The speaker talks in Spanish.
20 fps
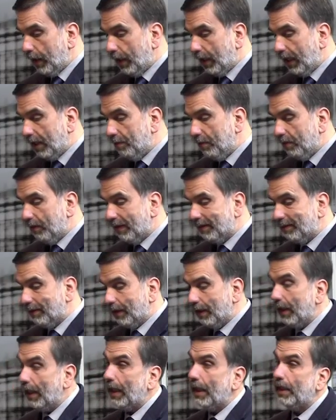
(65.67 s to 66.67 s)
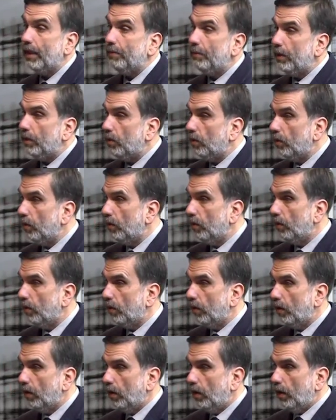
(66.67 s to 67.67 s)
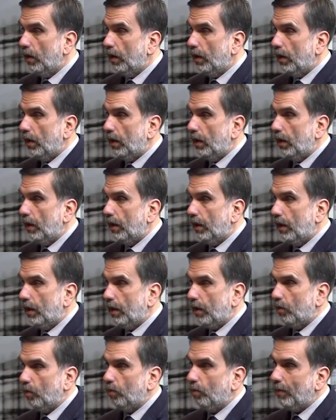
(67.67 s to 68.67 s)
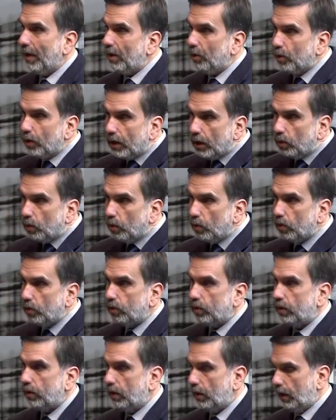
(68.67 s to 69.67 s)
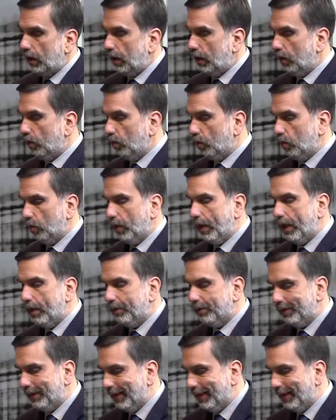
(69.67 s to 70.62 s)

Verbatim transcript: Jaime Baza, el académico con varios títulos, doctorados,